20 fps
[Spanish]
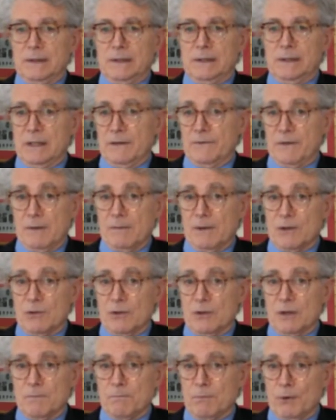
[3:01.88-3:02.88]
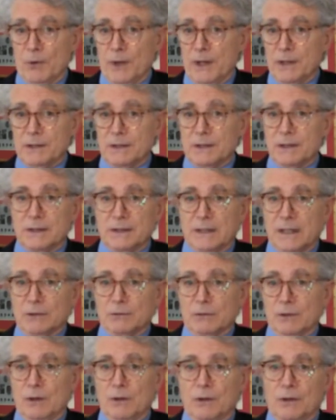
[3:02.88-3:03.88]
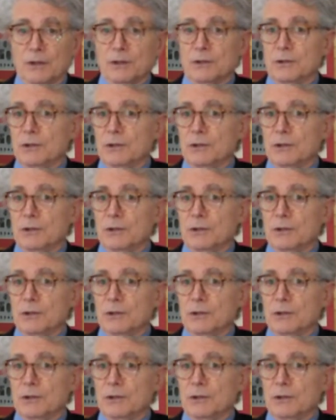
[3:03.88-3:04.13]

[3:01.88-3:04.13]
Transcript: afirmación imprudente tanto el orden